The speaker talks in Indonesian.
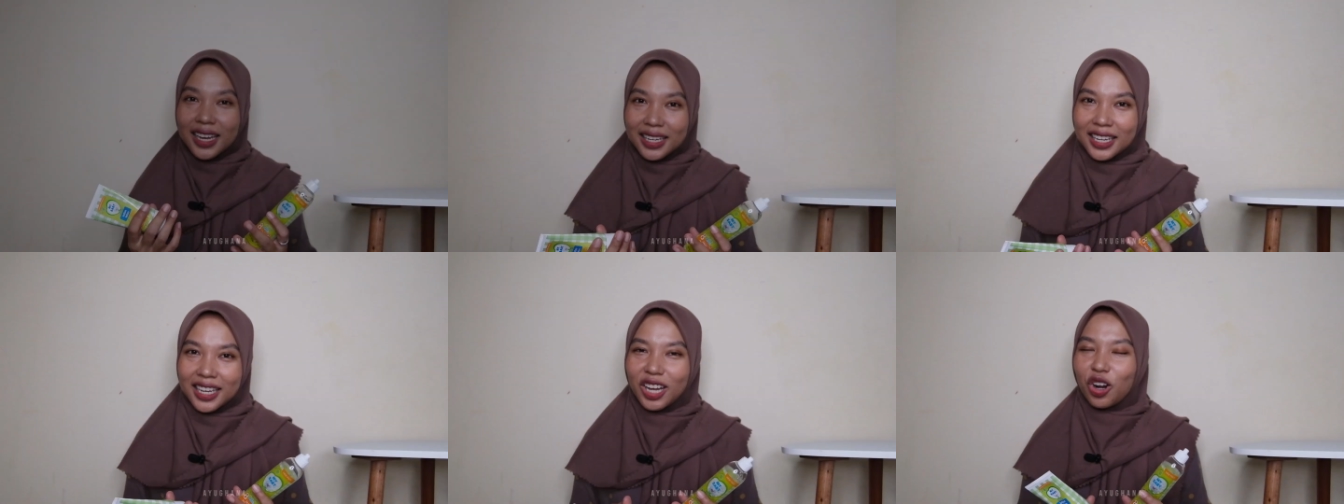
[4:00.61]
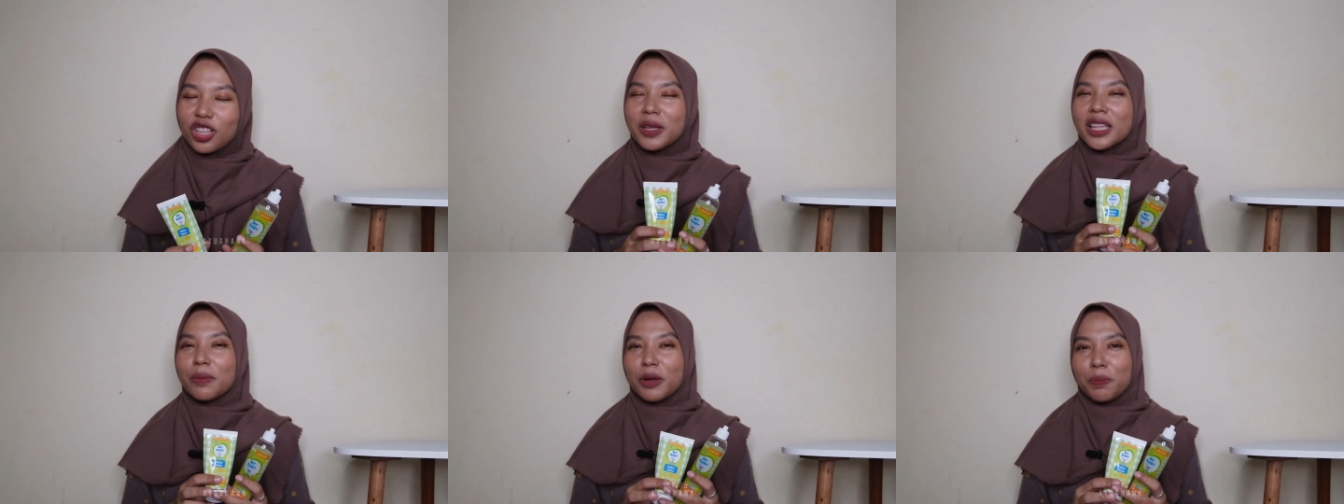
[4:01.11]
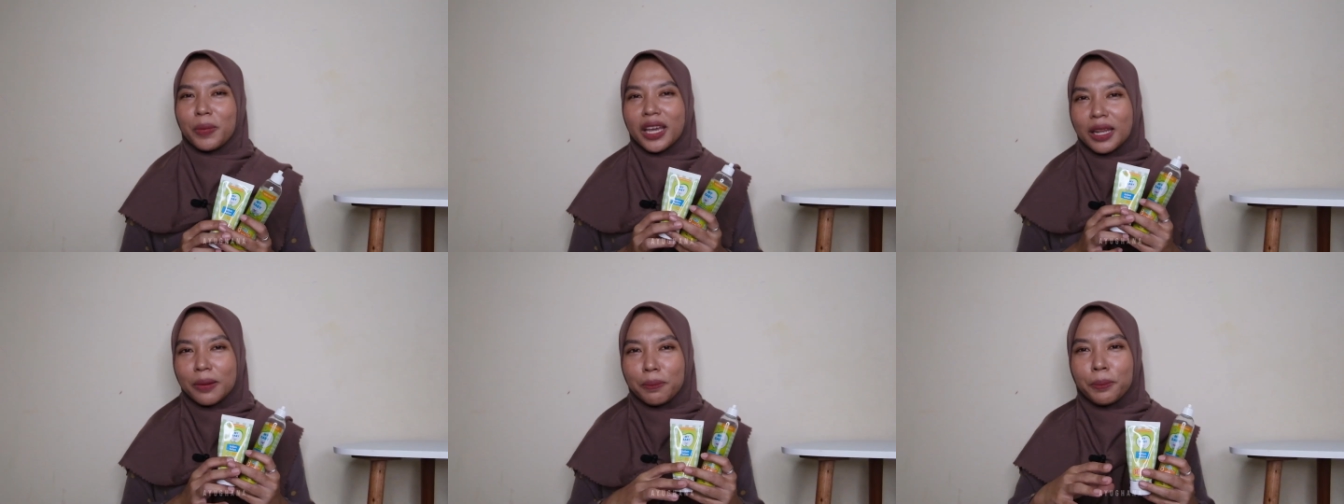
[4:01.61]
jadi kalau teman-teman
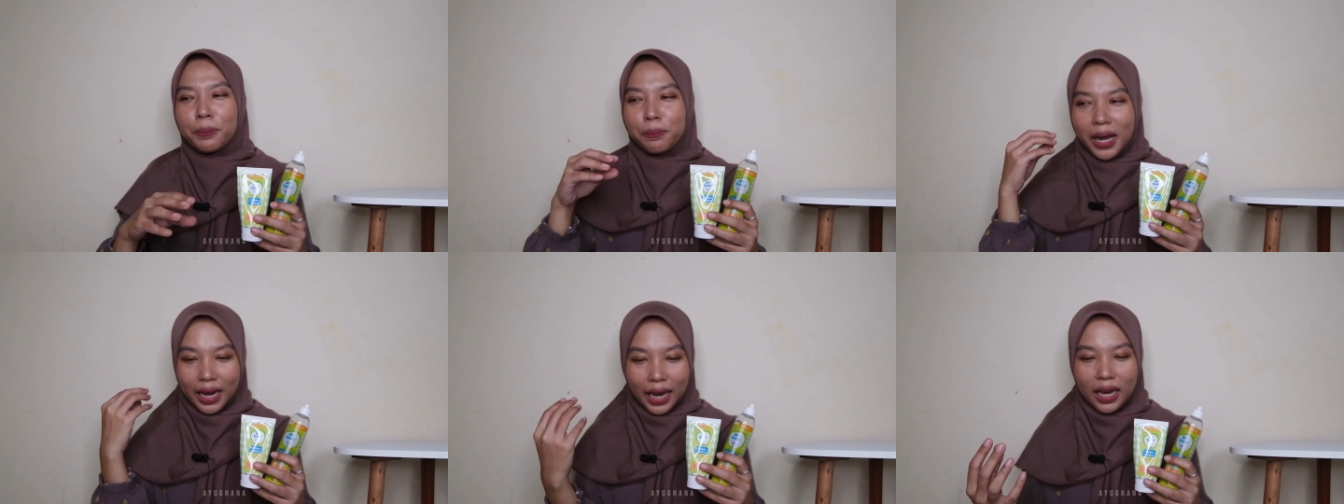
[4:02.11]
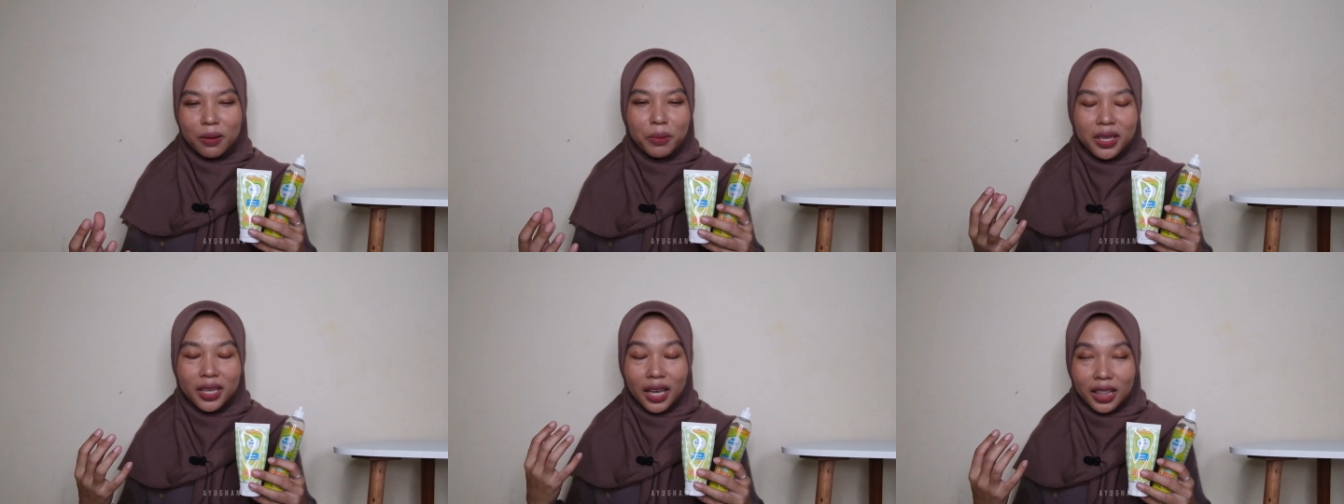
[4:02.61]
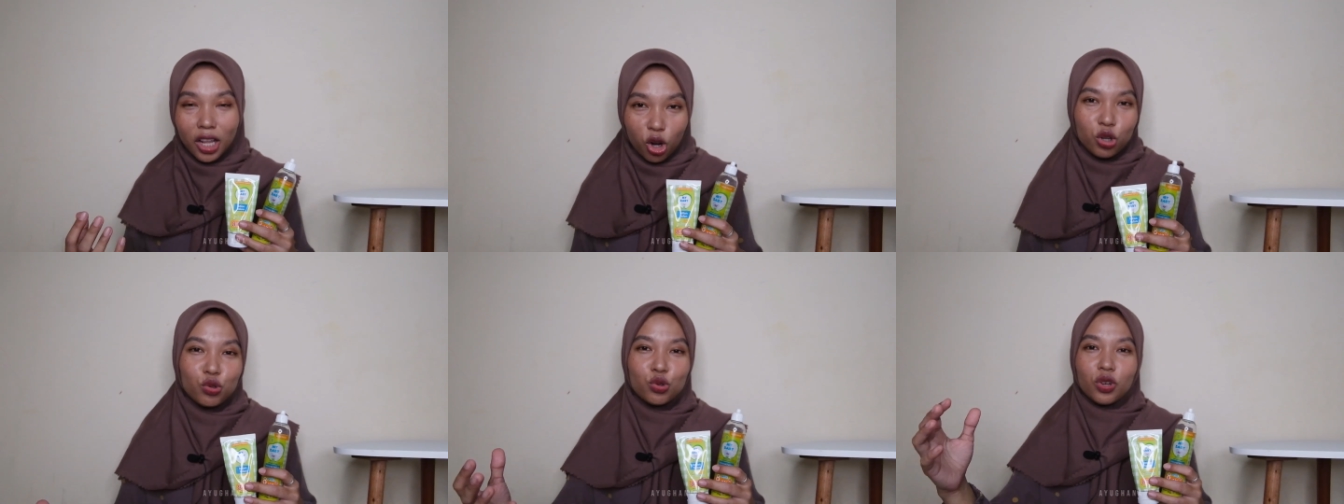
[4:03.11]
pingin makain minyak
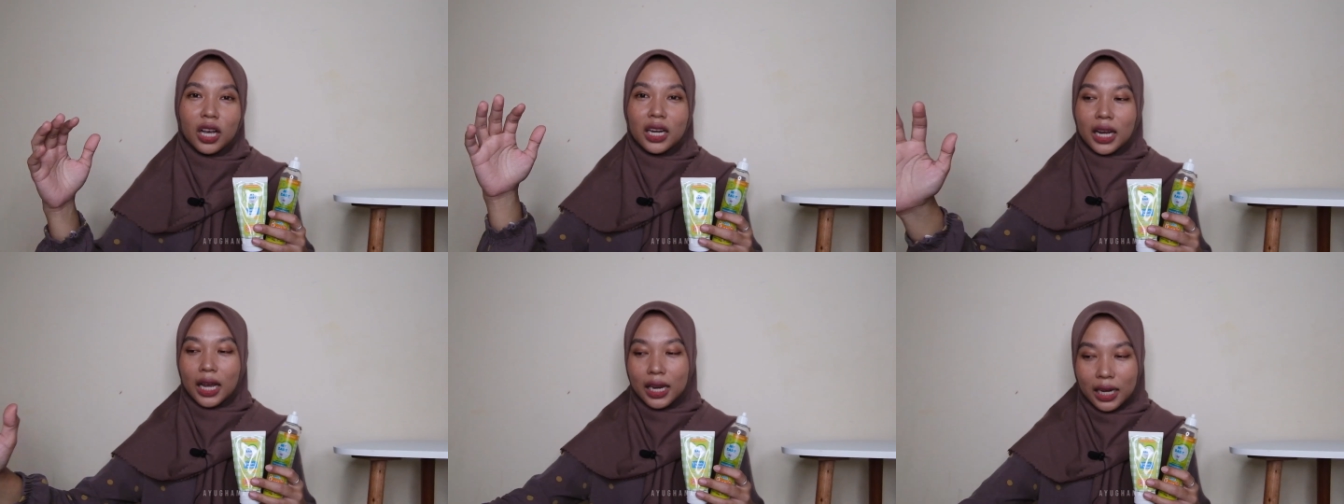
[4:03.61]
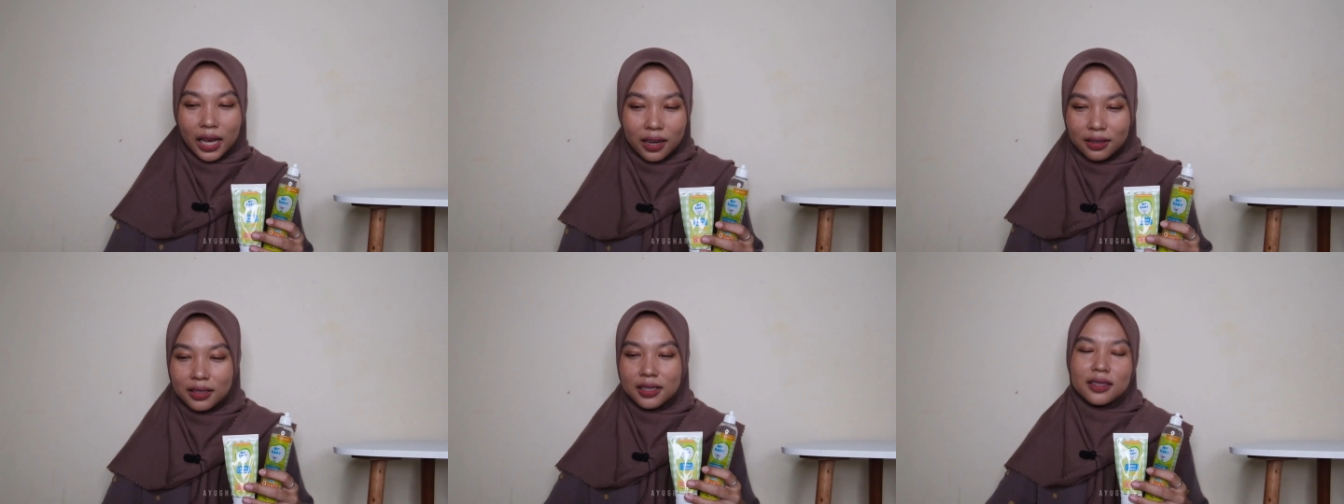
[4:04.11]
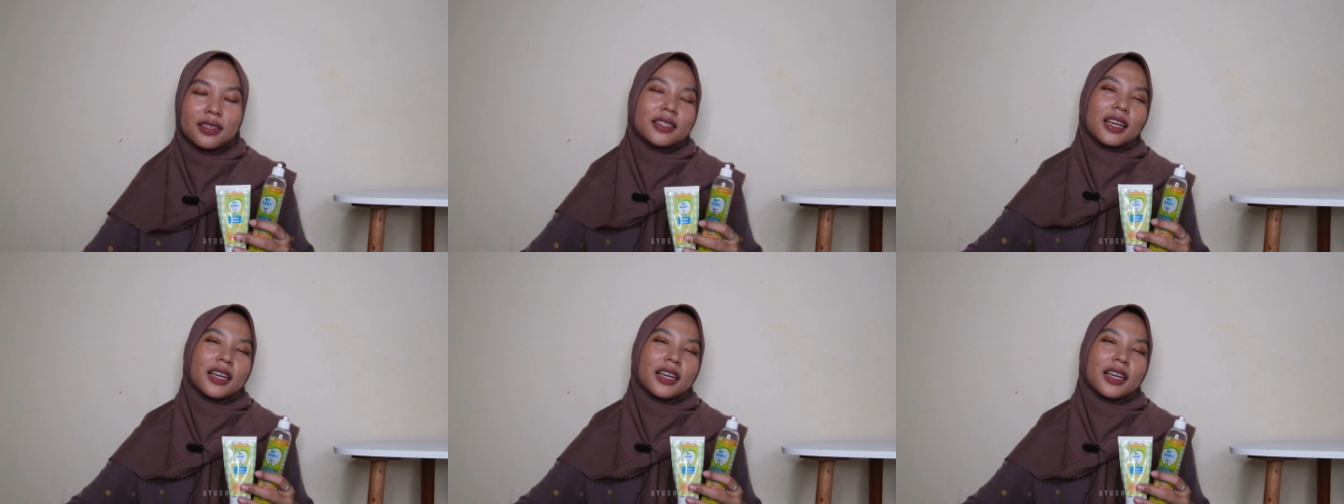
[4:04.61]
telon untuk anak-anak e,